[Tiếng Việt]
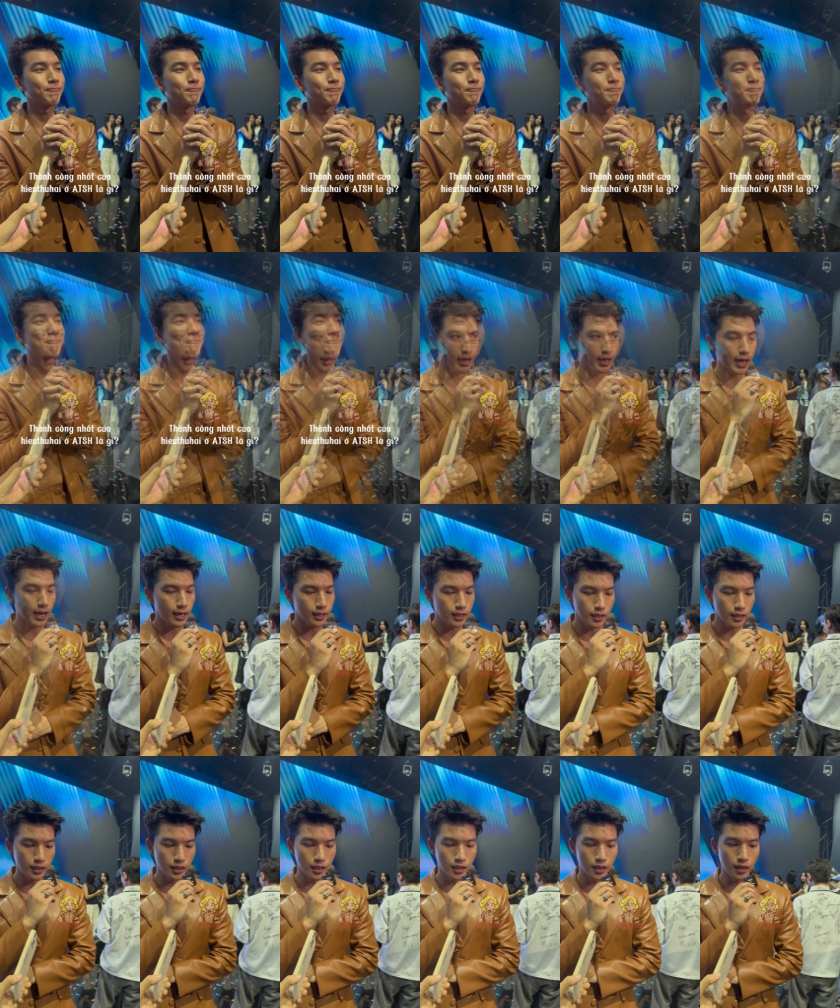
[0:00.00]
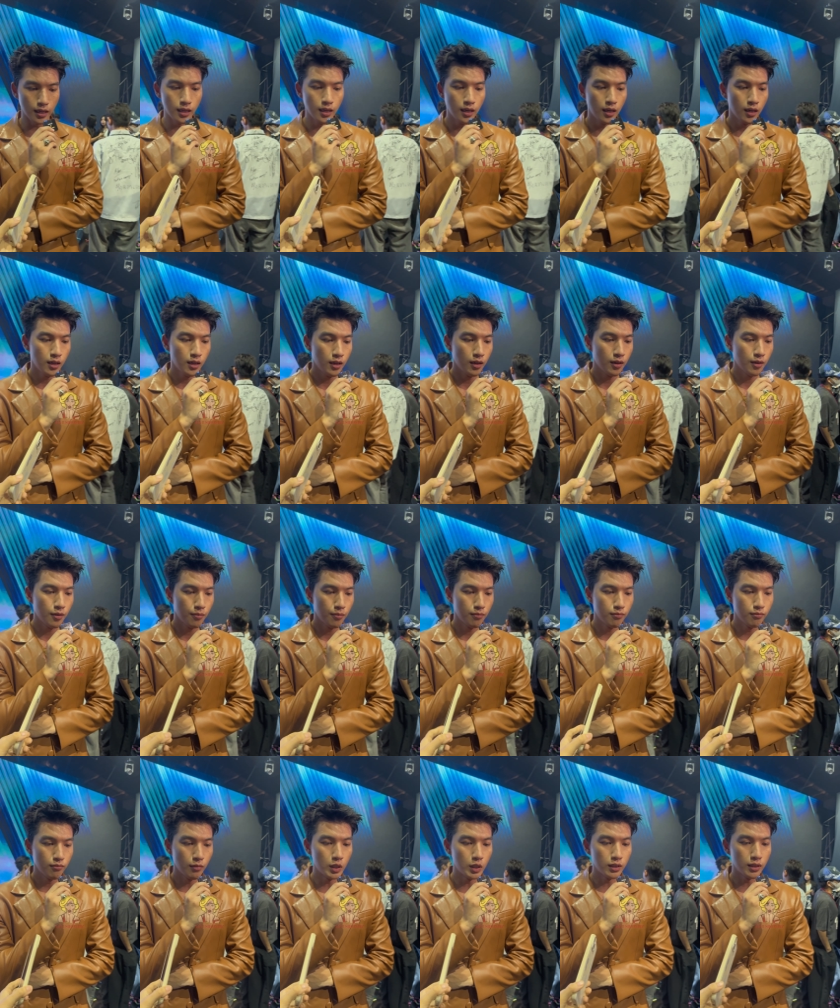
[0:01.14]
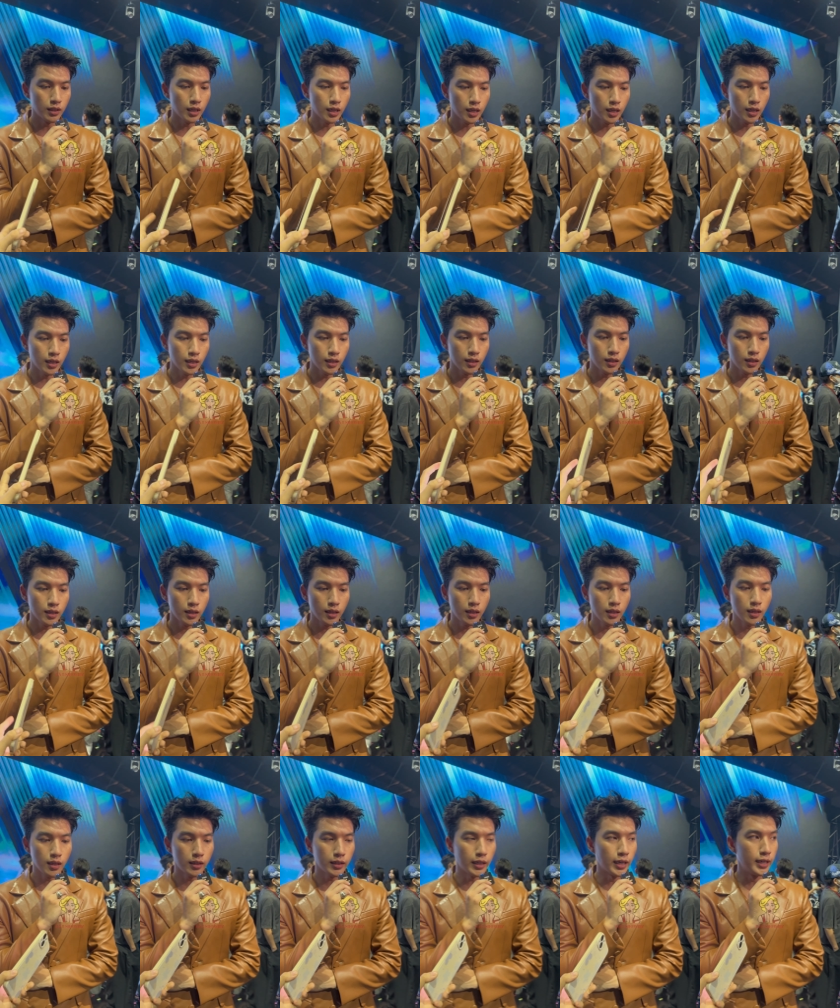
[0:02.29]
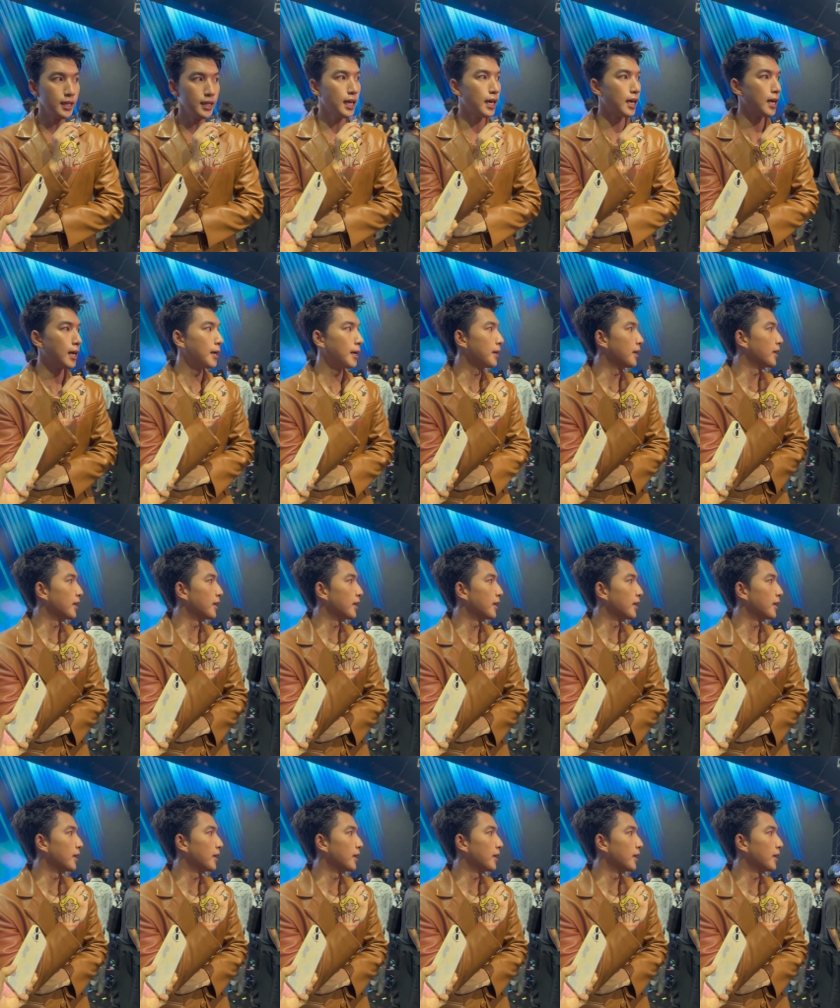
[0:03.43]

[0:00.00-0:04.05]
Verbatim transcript: à. Chelsea 2 thì ờ, mình nghĩ là